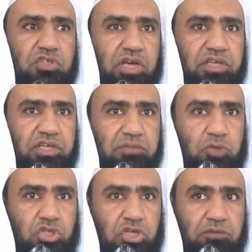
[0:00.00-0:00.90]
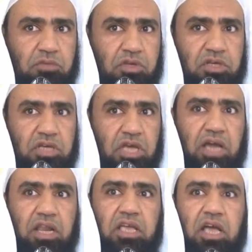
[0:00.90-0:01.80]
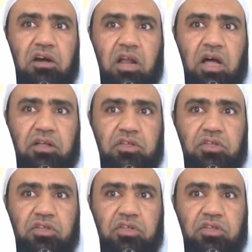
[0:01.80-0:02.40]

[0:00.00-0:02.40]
في صحيح مسلم كان يقرأ